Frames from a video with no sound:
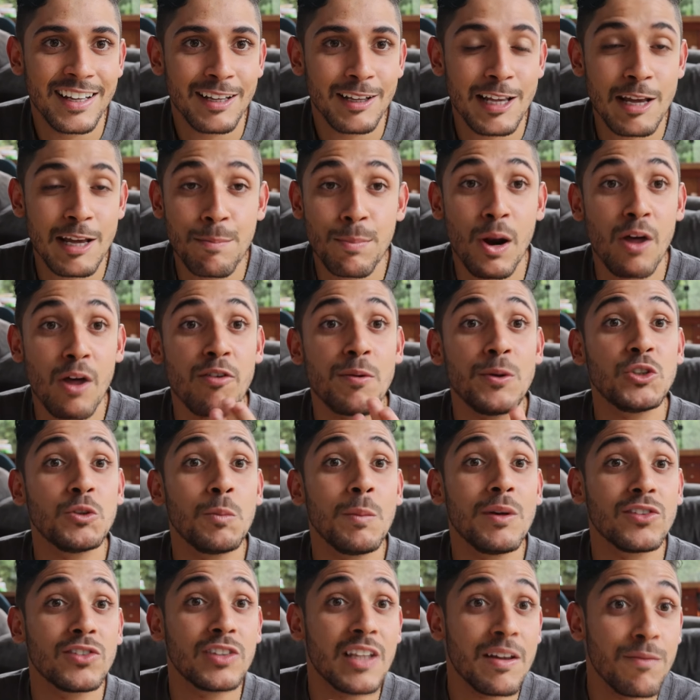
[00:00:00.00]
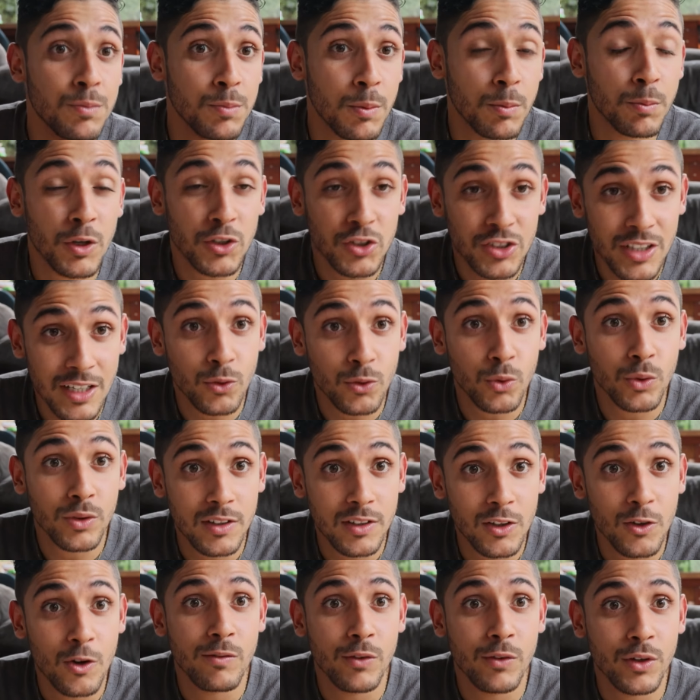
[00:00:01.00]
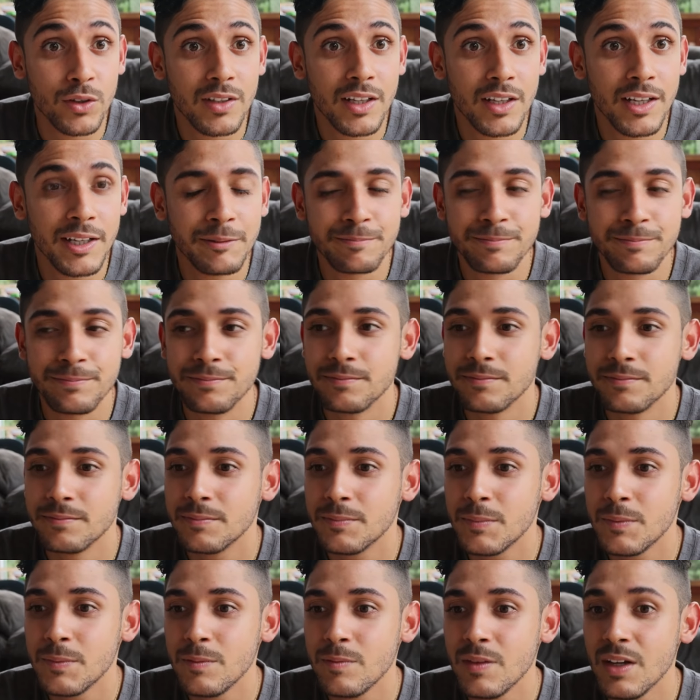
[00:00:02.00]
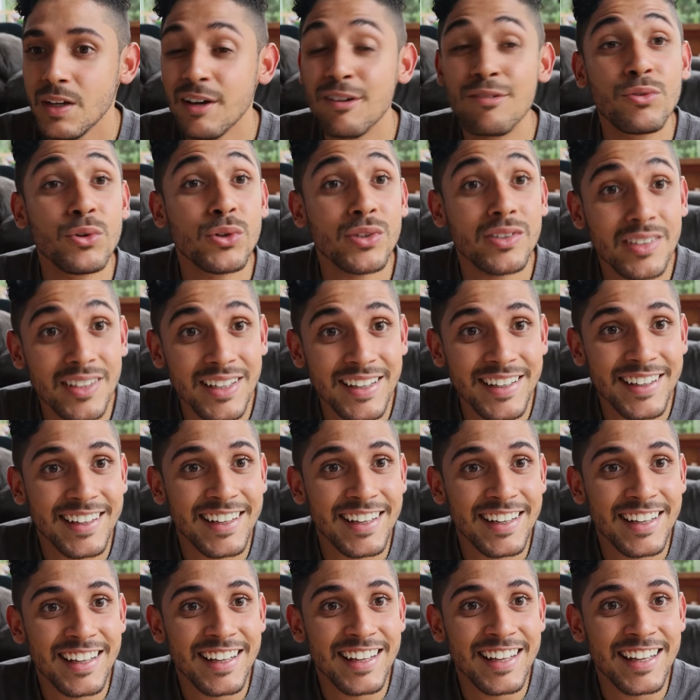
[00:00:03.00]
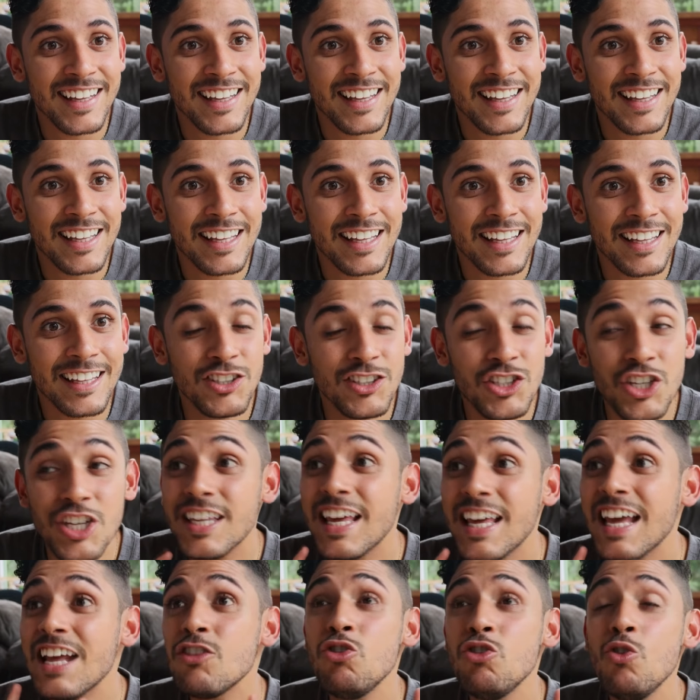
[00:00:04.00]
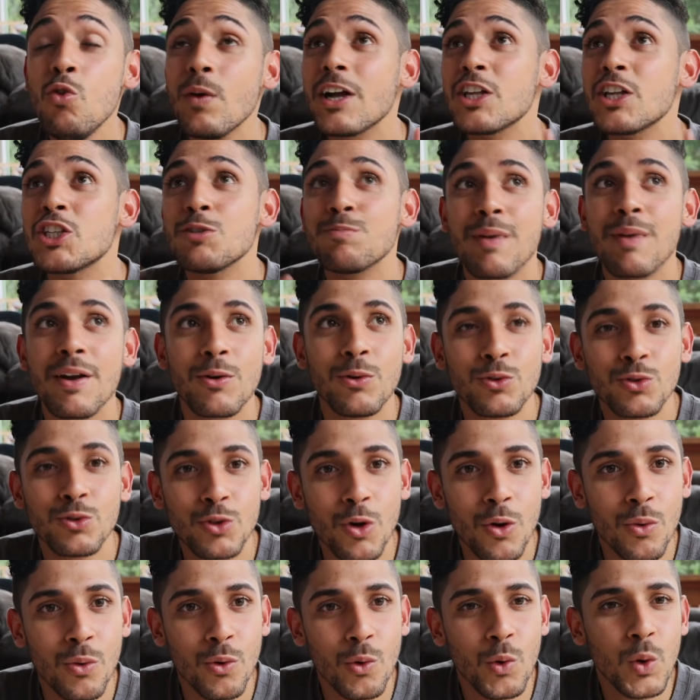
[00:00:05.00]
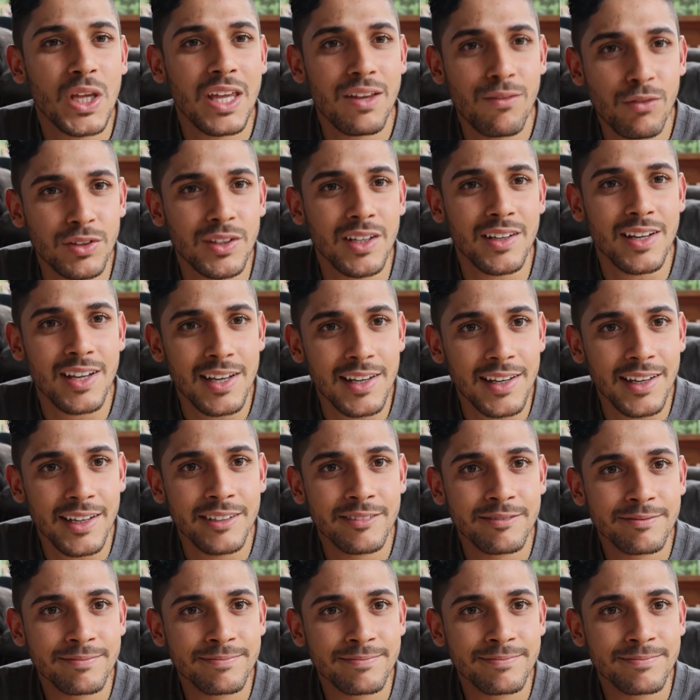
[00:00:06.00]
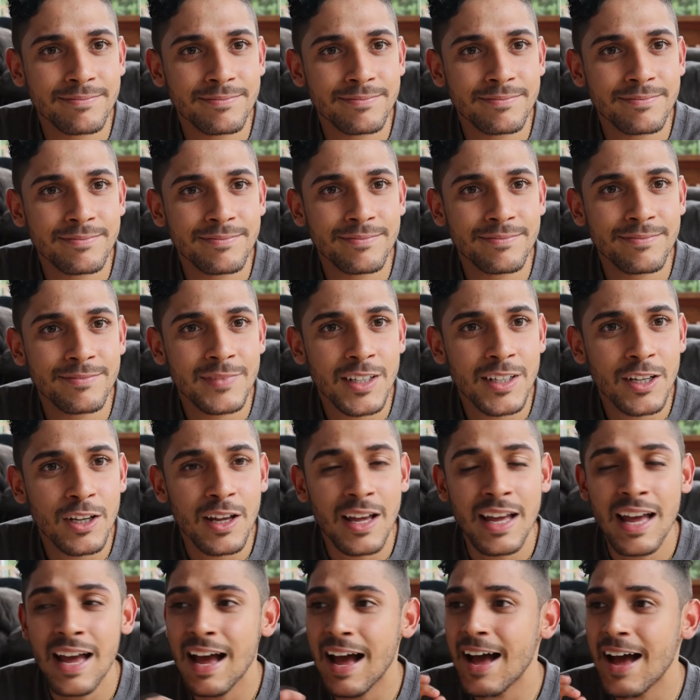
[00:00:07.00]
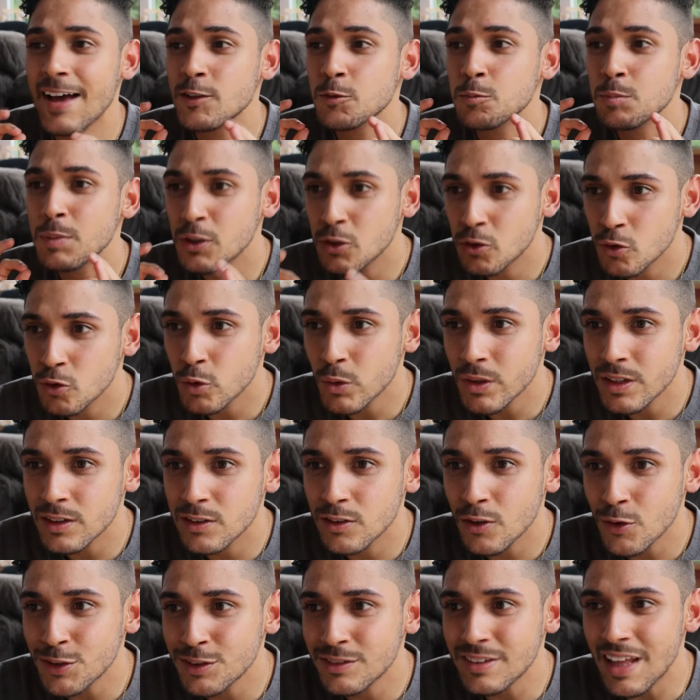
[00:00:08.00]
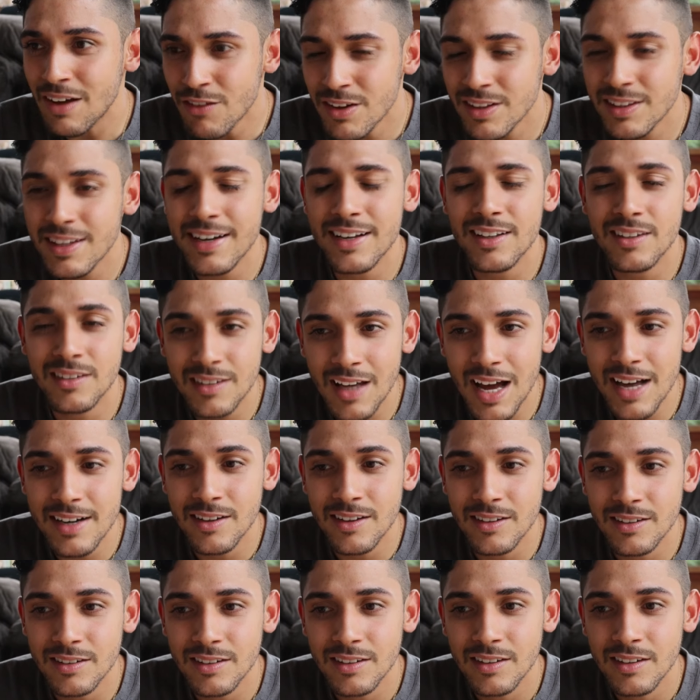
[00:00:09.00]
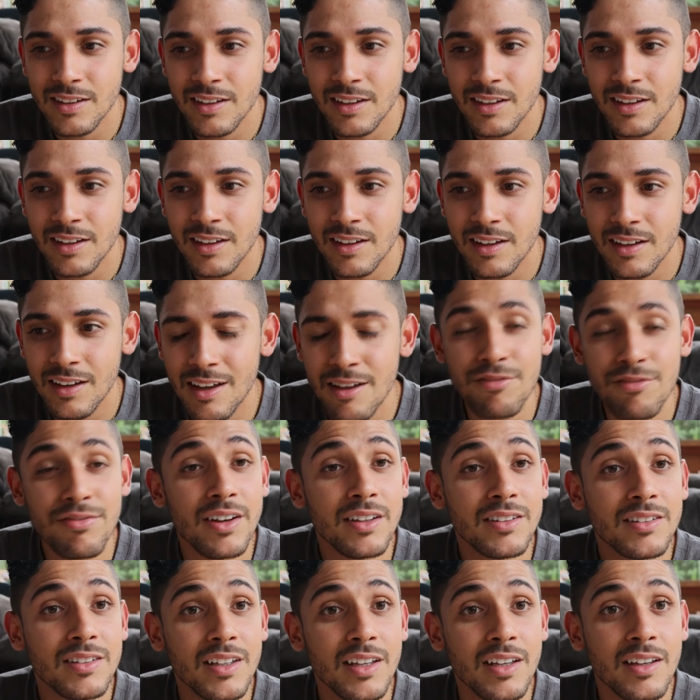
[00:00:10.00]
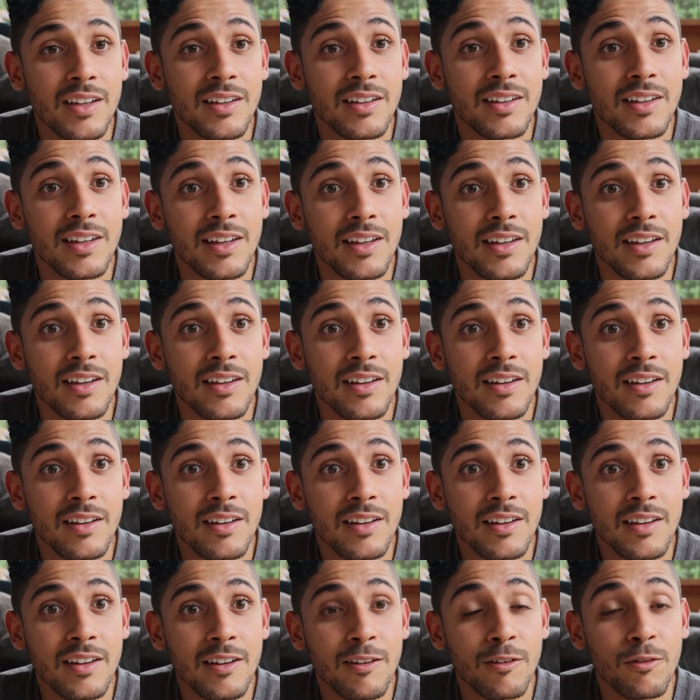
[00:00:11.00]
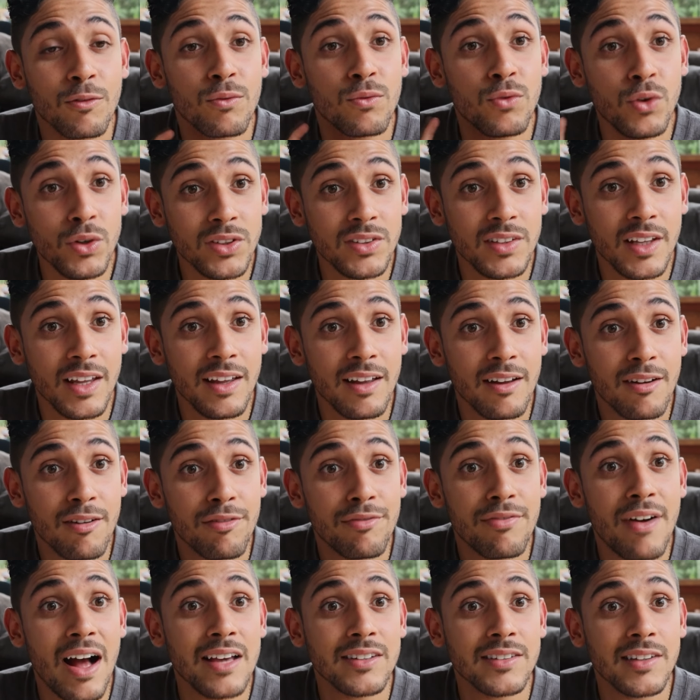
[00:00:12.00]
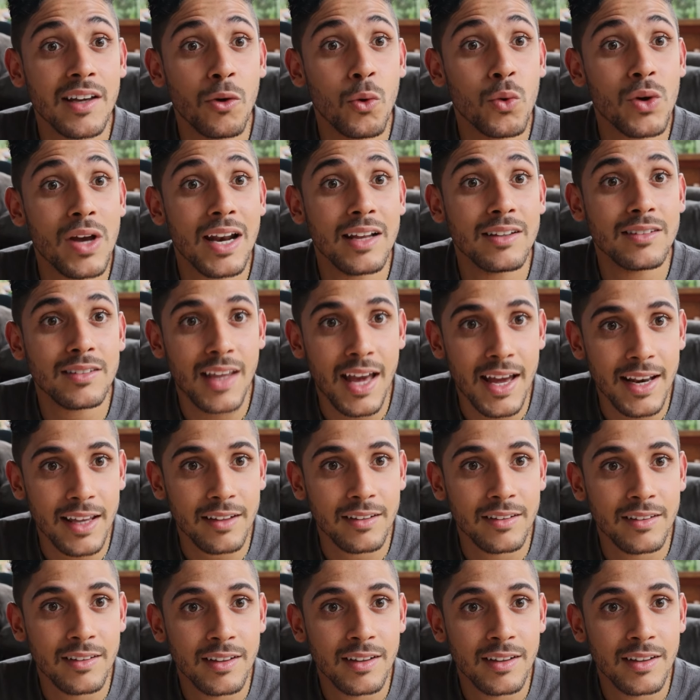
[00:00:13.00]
e provavelmente isso pode ter acontecido com você, você, ninguém nunca te perguntou o que você queria. As pessoas só estavam interessadas em fazer que você faça o que elas querem.